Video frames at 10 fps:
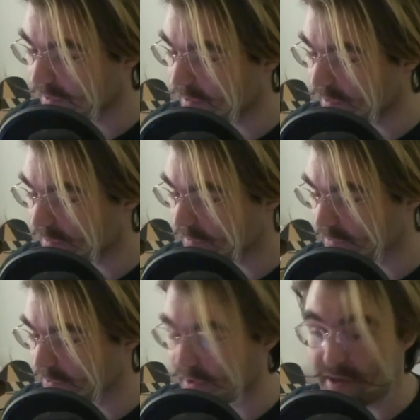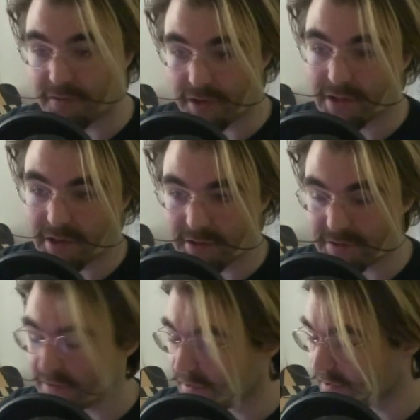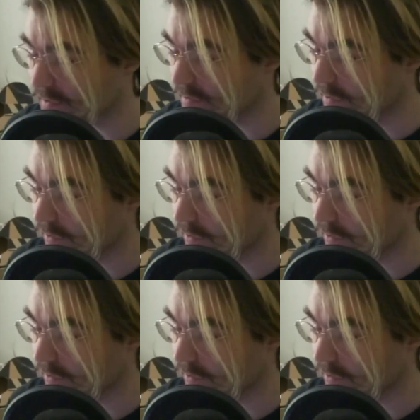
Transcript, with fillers: Et dans ce cas-là, il va créer un signé.